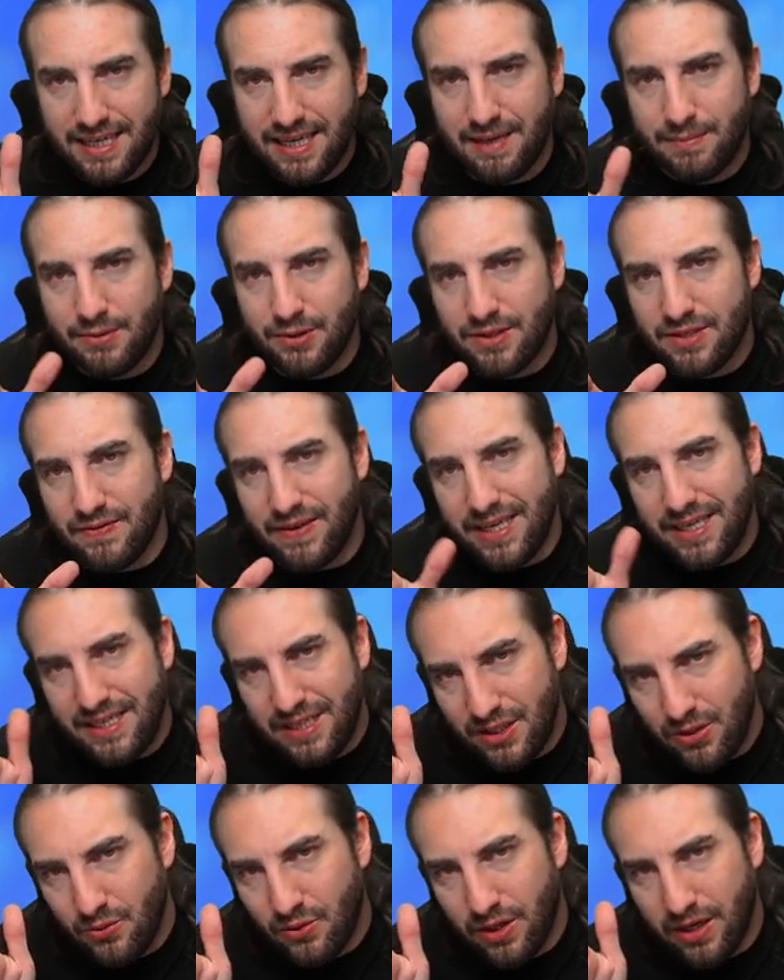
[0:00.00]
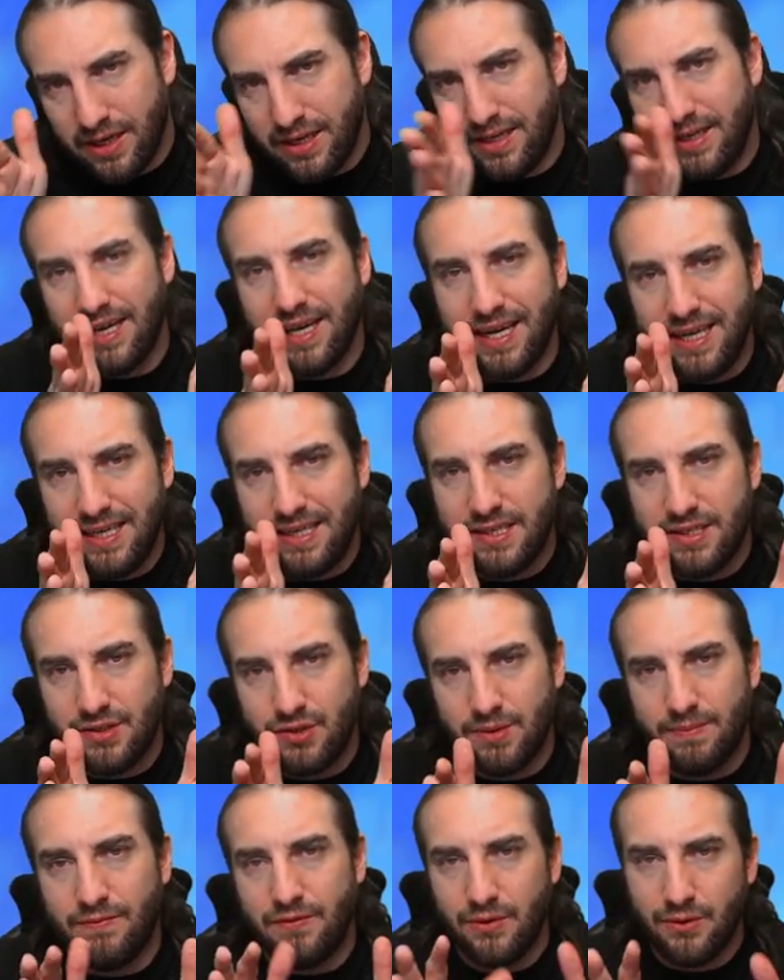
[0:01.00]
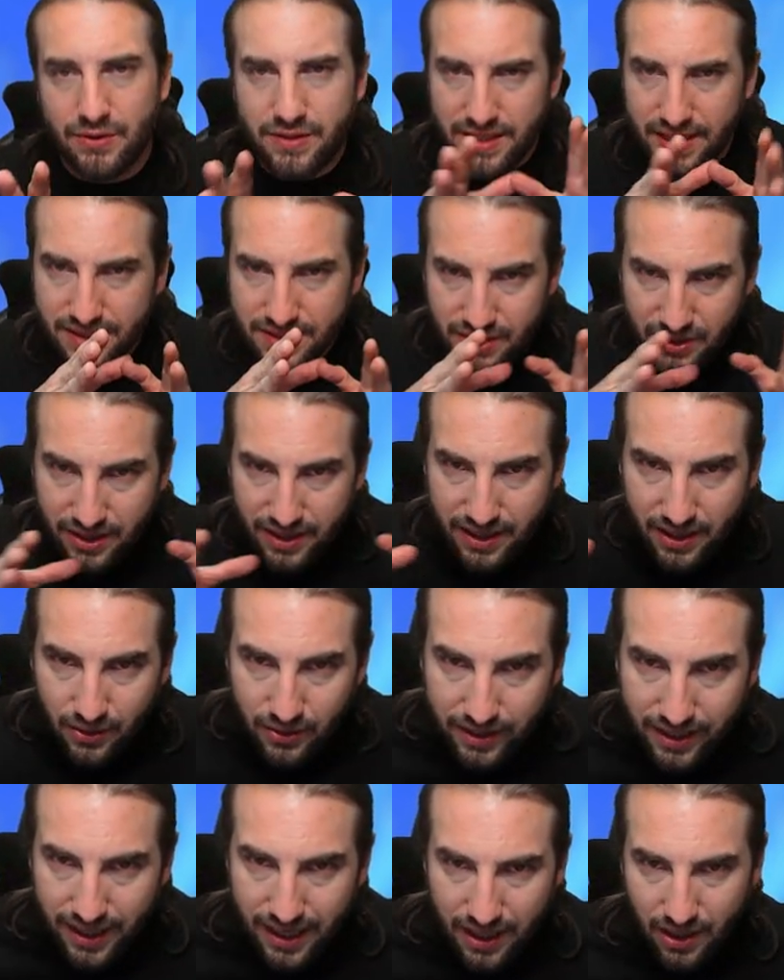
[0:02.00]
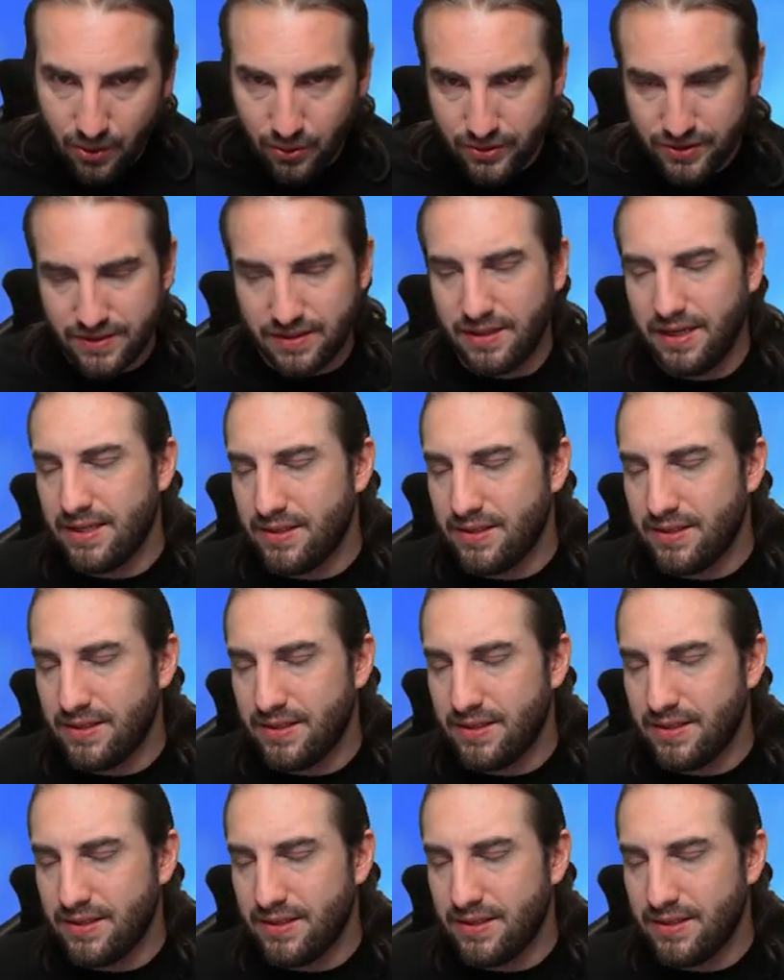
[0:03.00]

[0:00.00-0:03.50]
gibt und zwar nicht nur nach innen zum Fluss hin, sondern auch nach außen.